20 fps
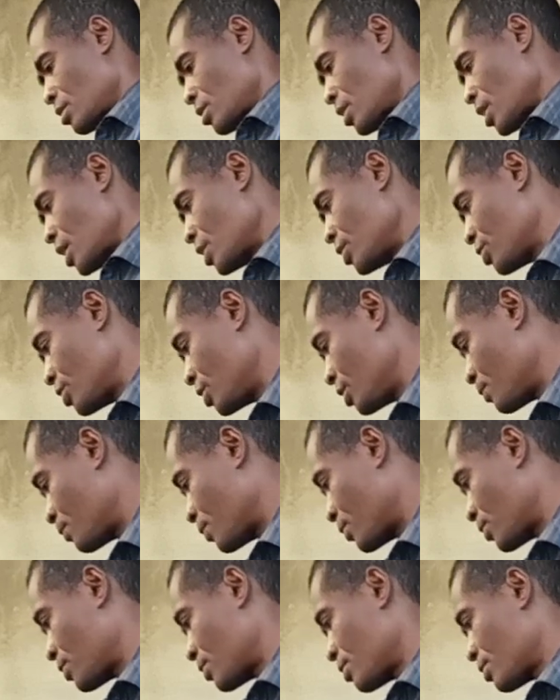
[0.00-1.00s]
É
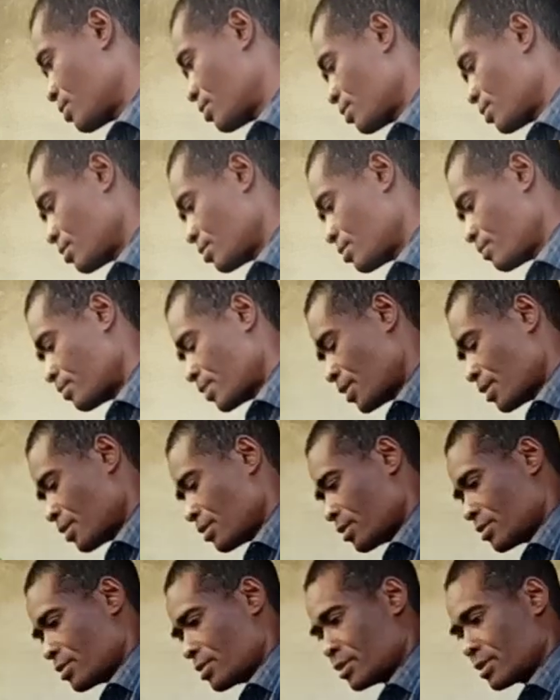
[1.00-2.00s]
simples. Tá?
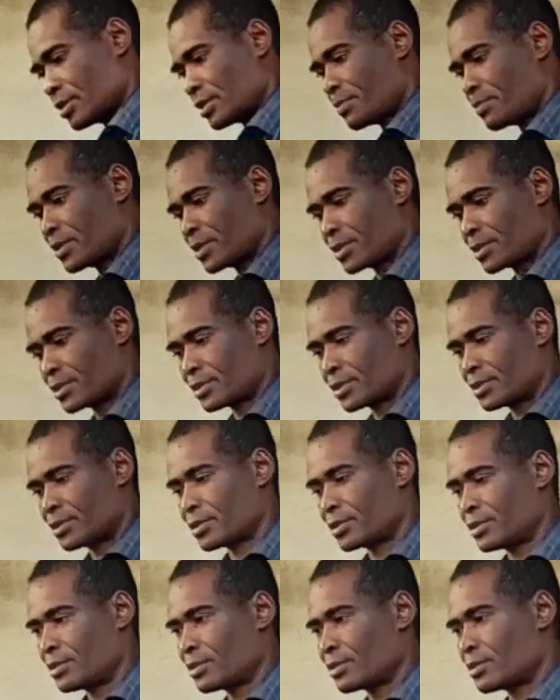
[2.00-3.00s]
Você está plantando
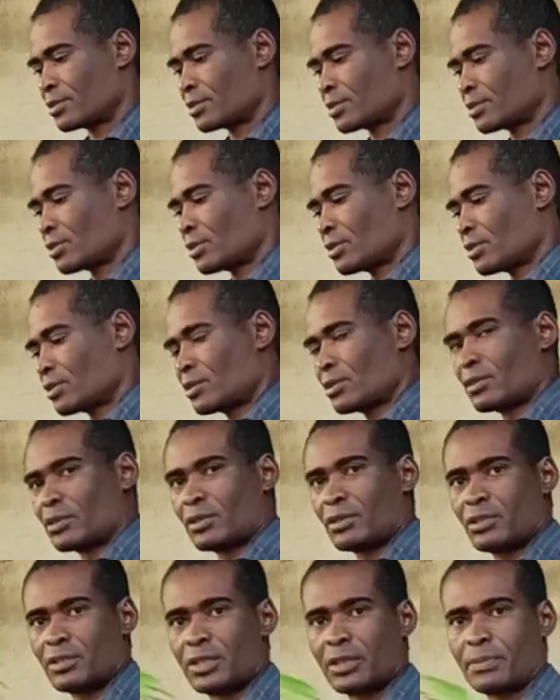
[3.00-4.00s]
aqui, aqui.
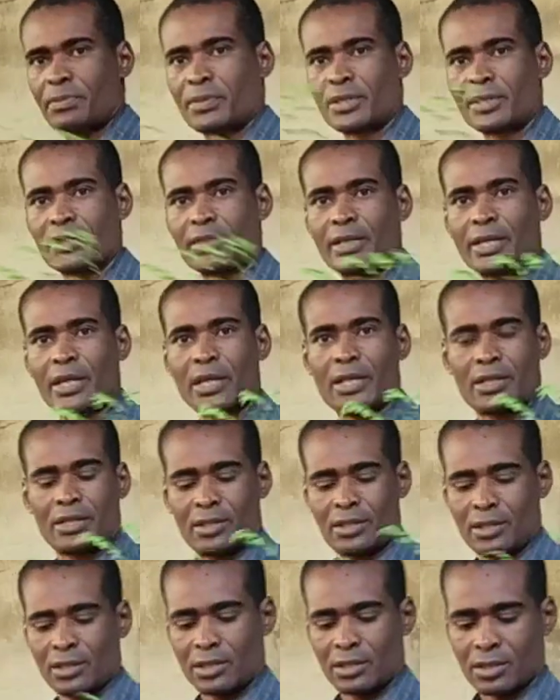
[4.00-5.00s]
Já plantei ela
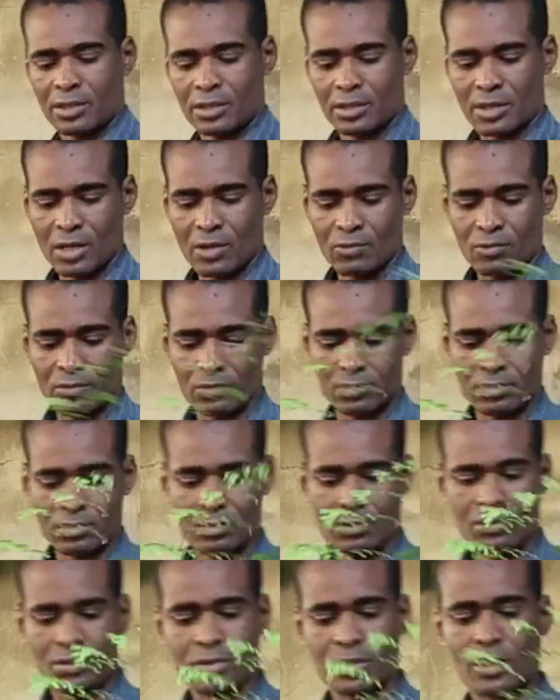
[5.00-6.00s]
aqui. Tá no,
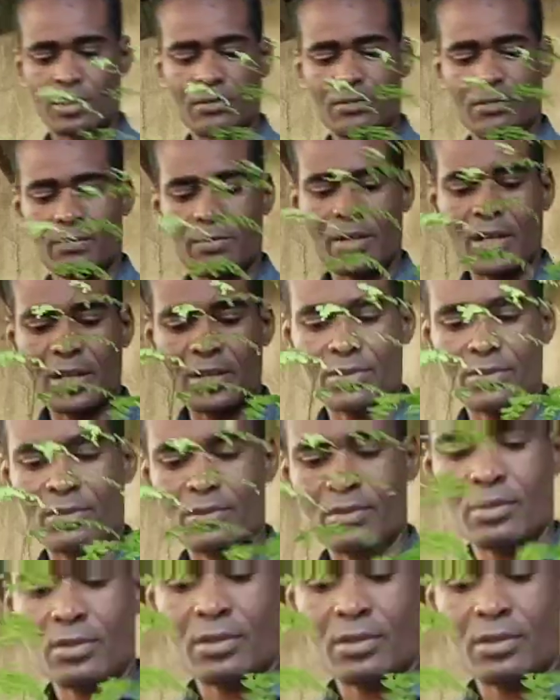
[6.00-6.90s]
no centro do vaso.